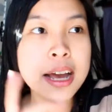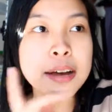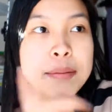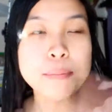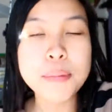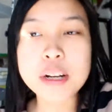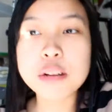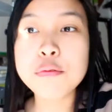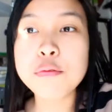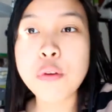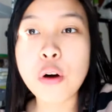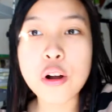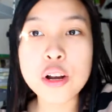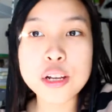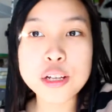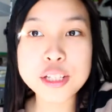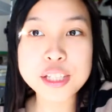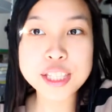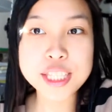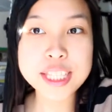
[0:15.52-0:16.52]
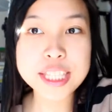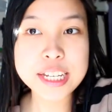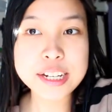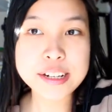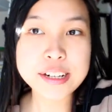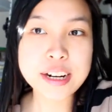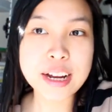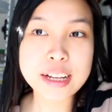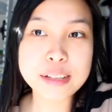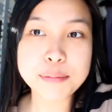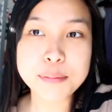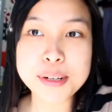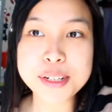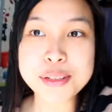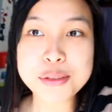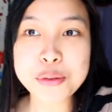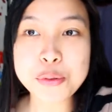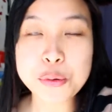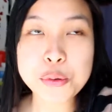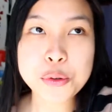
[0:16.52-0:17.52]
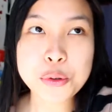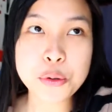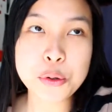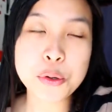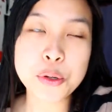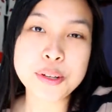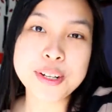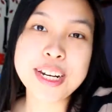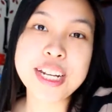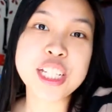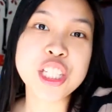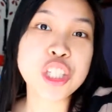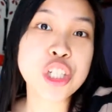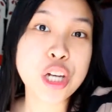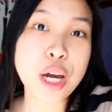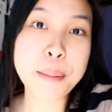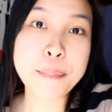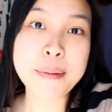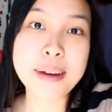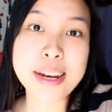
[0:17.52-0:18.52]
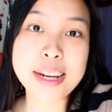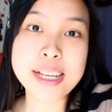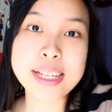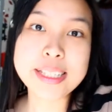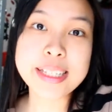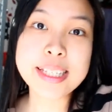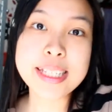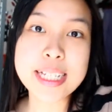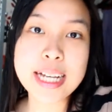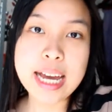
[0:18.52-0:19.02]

mag-volunteer at magturo ng Japanese.